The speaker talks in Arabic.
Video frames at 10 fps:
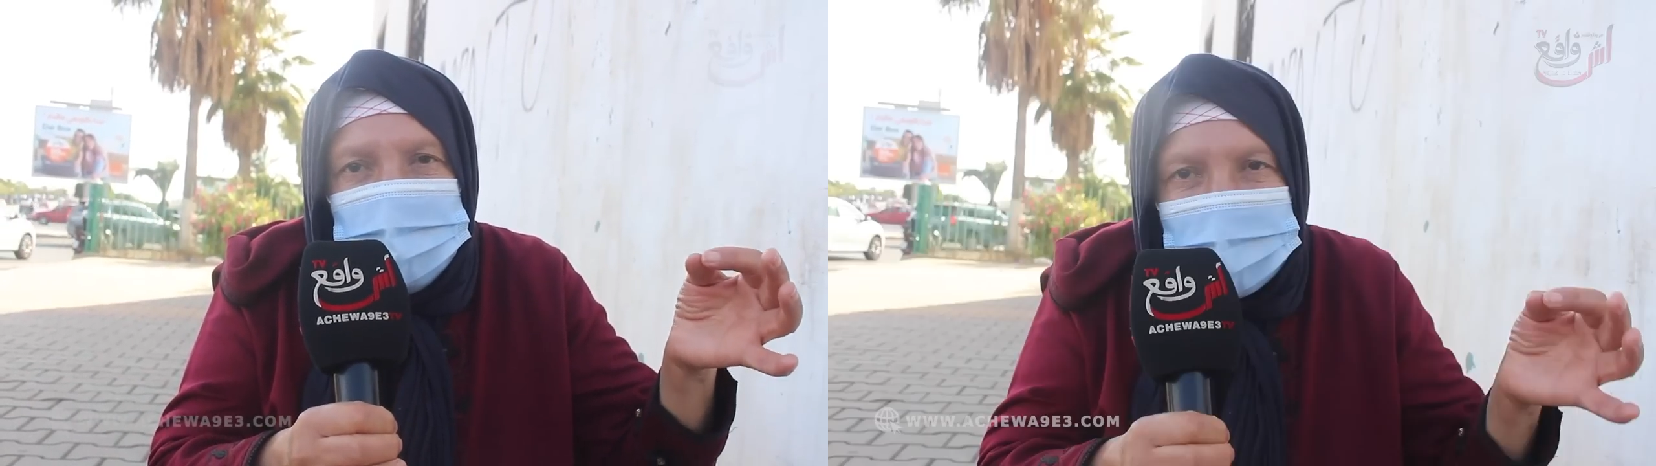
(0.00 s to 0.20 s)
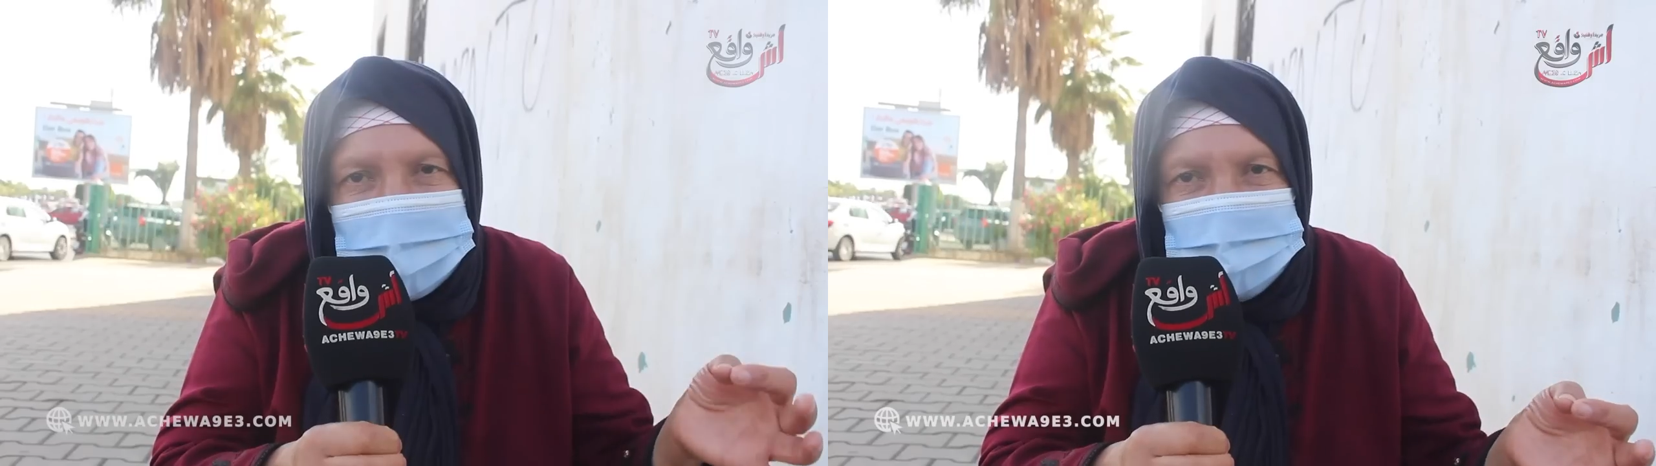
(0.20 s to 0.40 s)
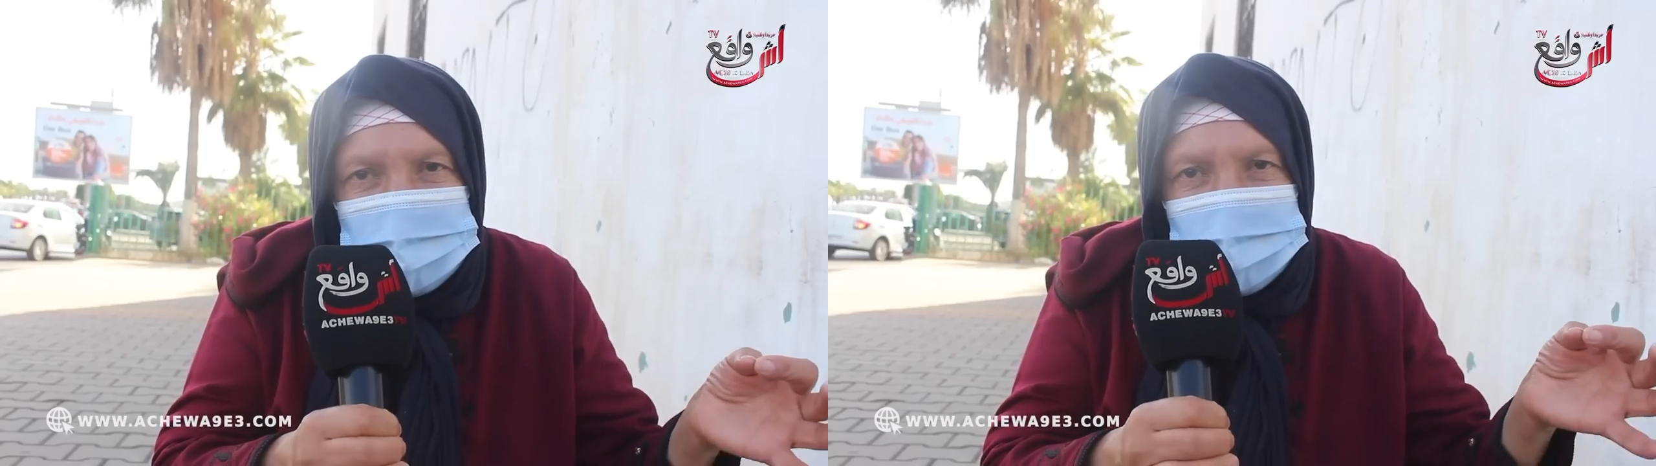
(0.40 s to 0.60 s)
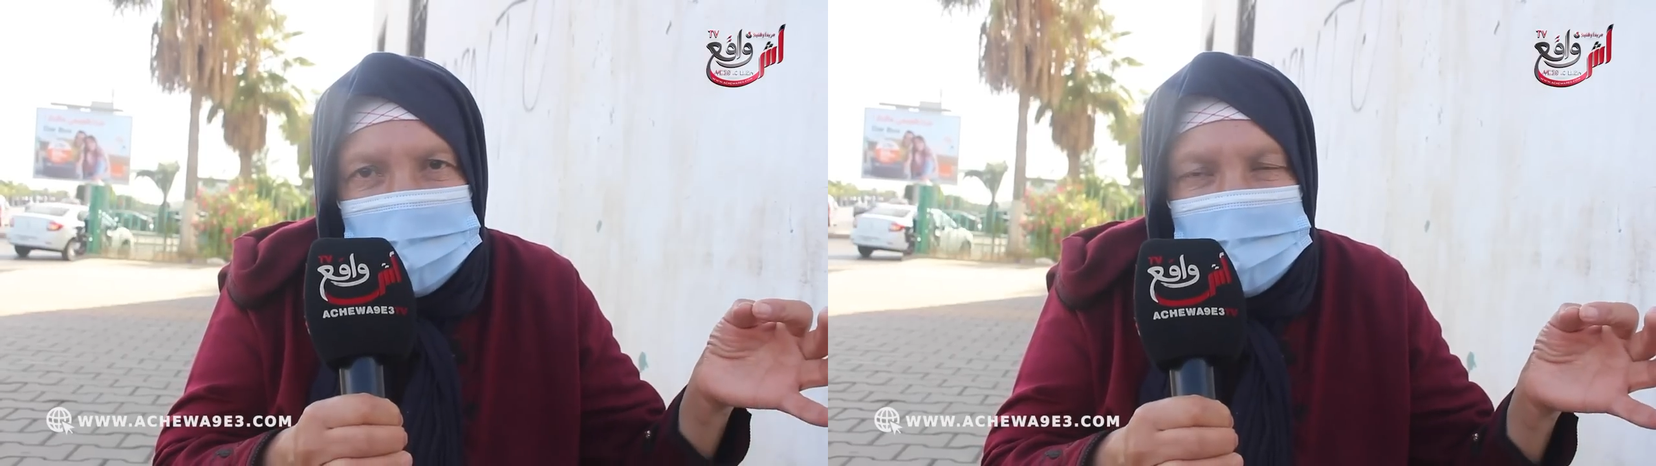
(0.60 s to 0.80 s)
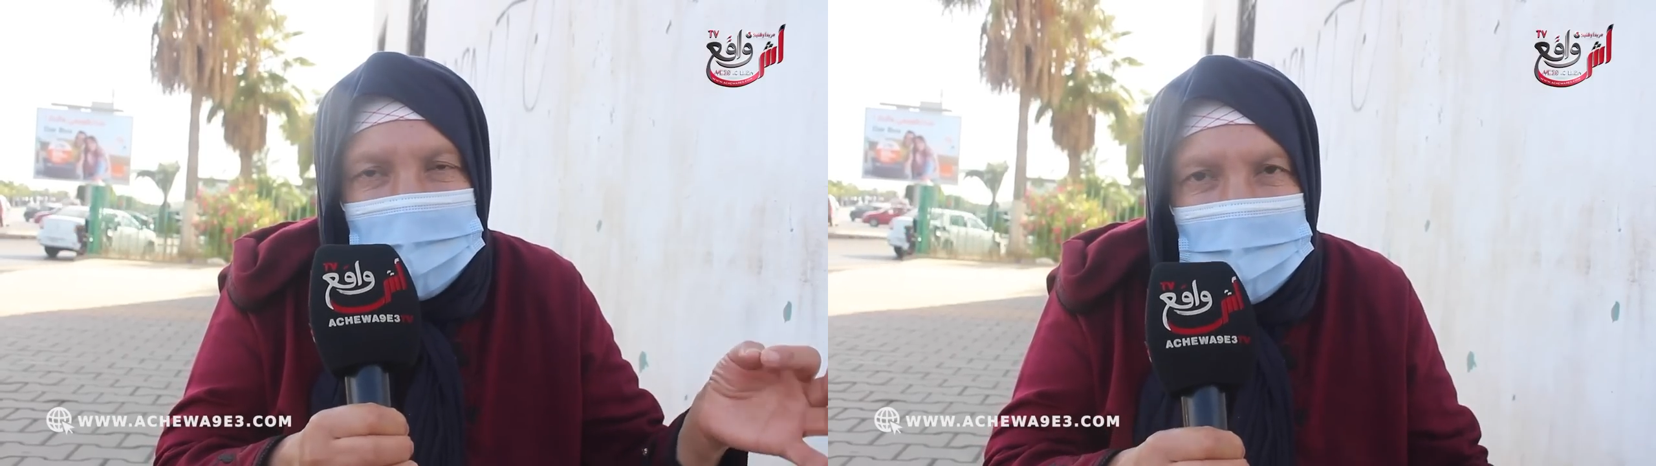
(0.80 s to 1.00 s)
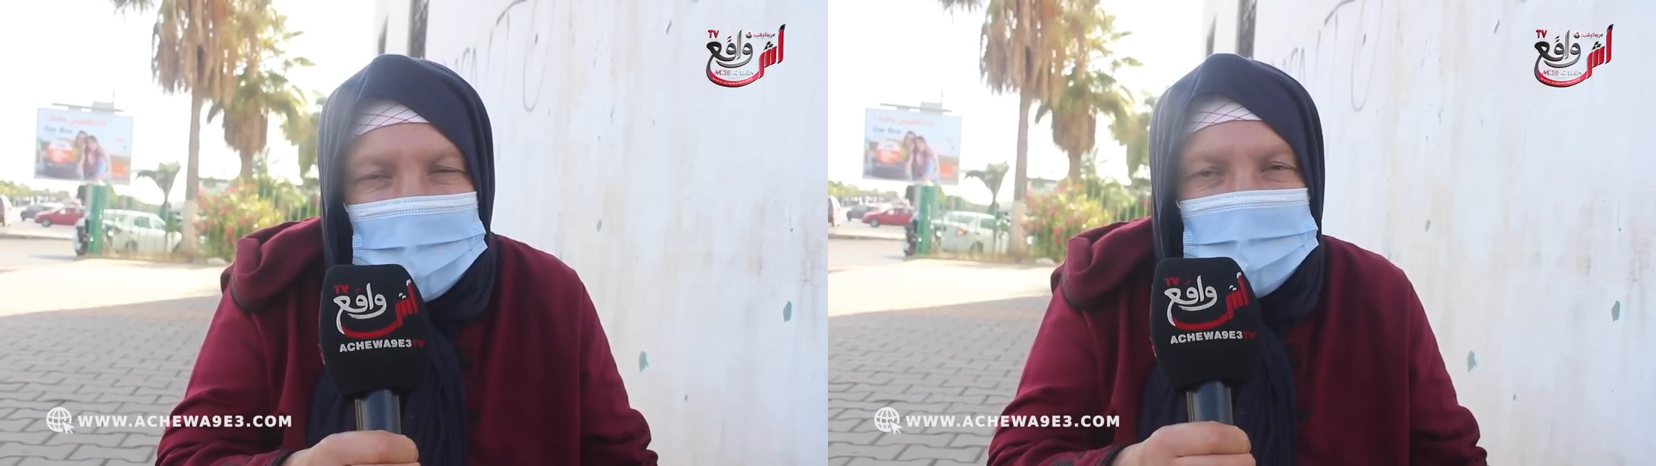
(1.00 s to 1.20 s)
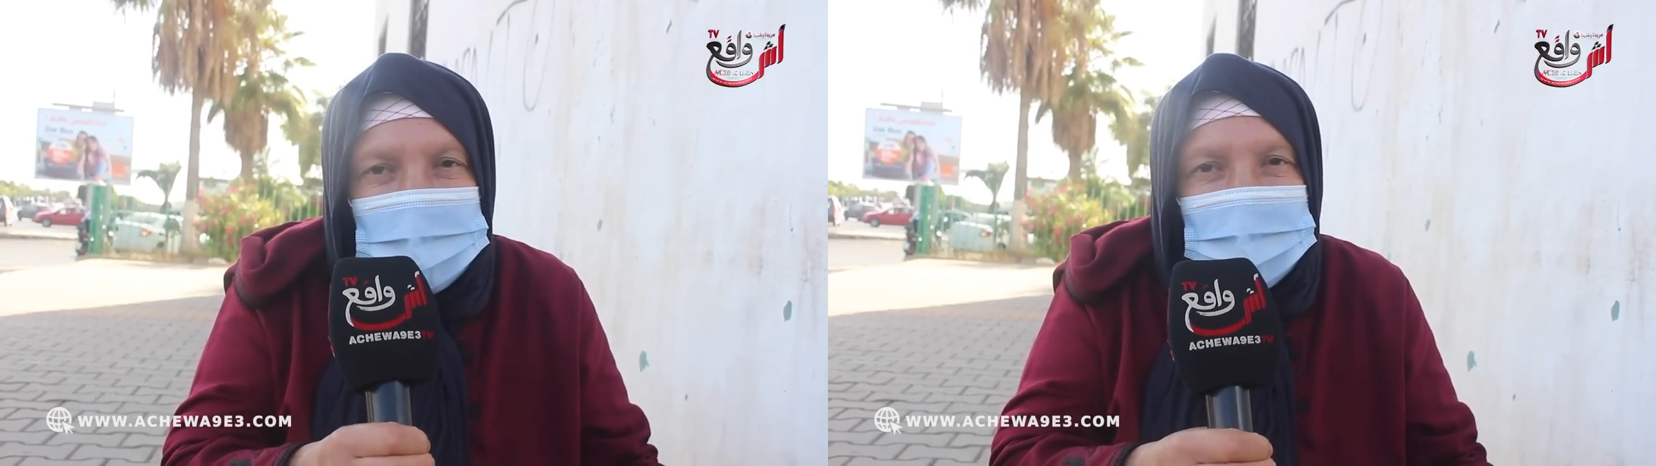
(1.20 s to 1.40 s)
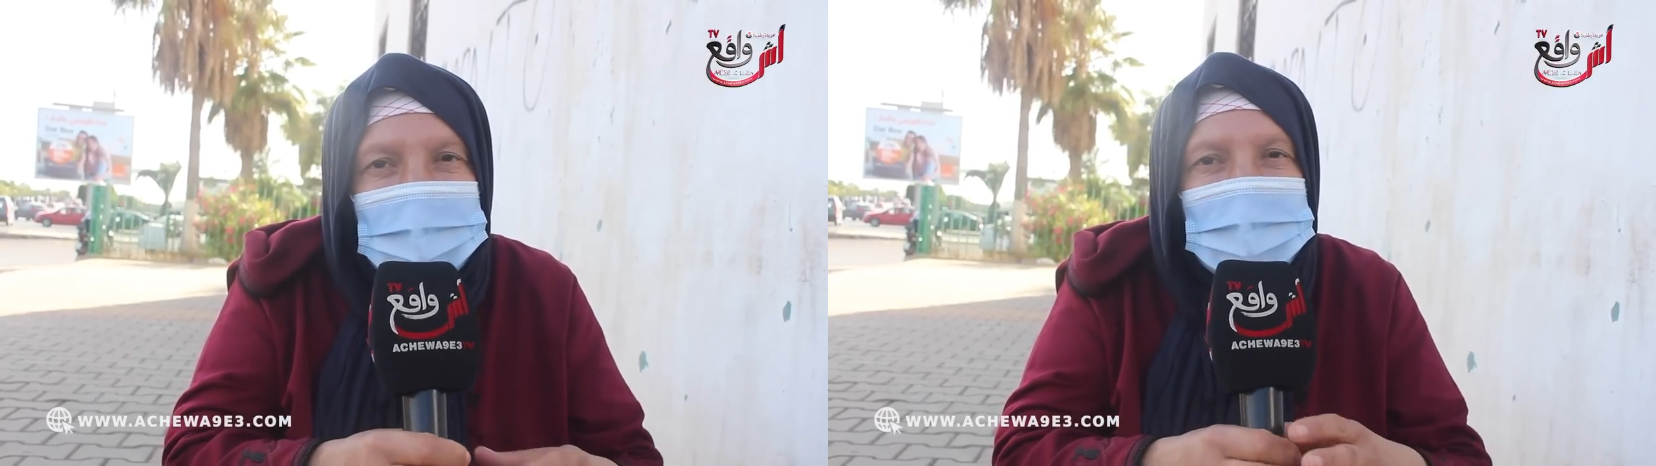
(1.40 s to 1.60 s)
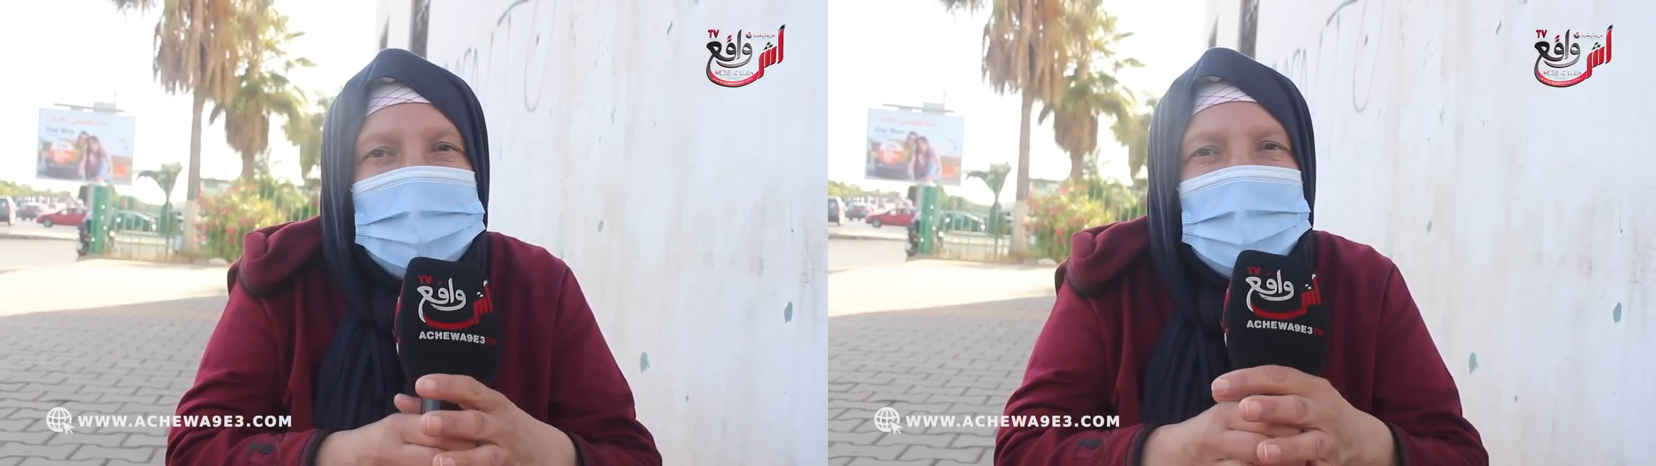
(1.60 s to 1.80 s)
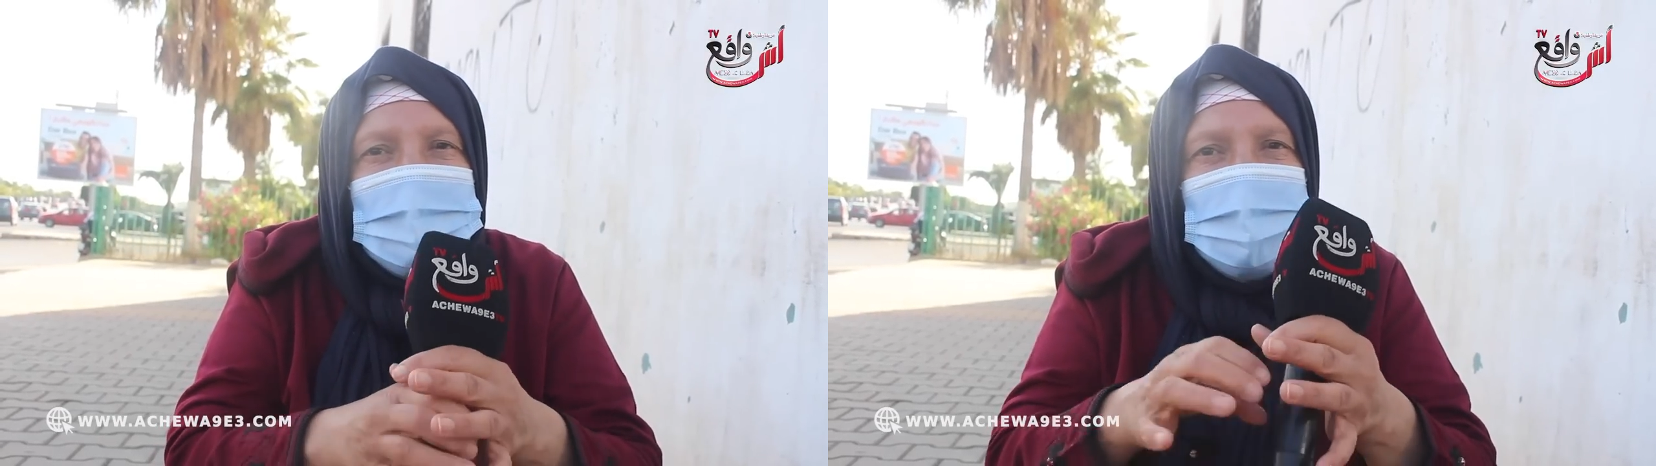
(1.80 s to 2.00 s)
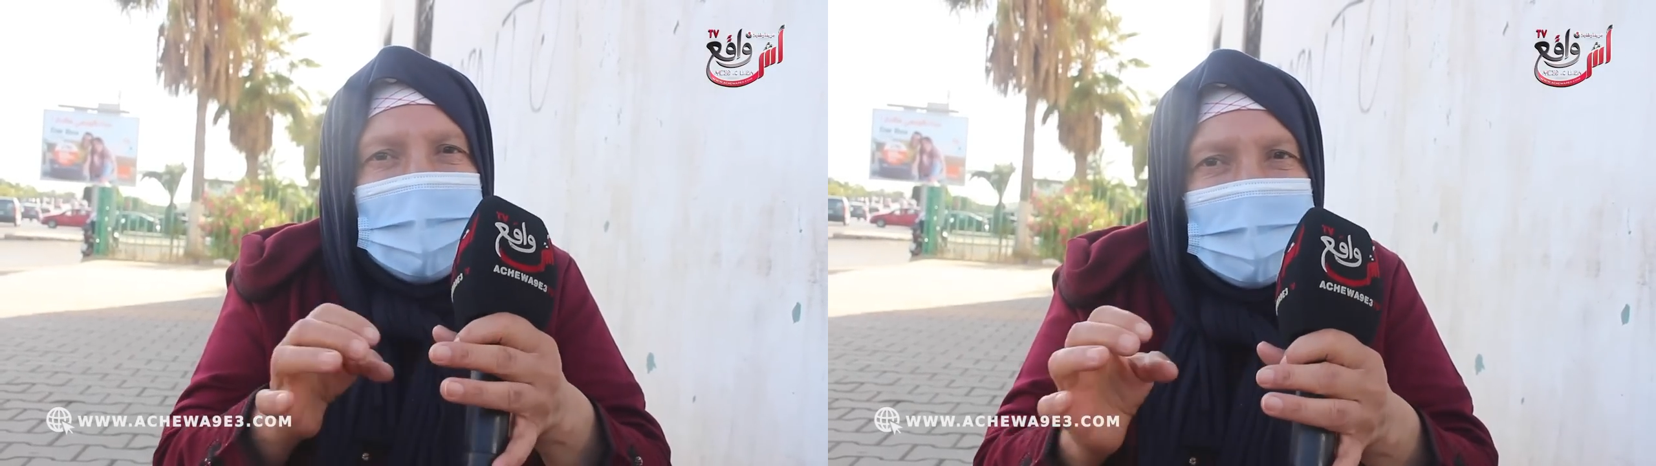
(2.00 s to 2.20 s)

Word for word: في الخدمه شحال من عام هي راه ما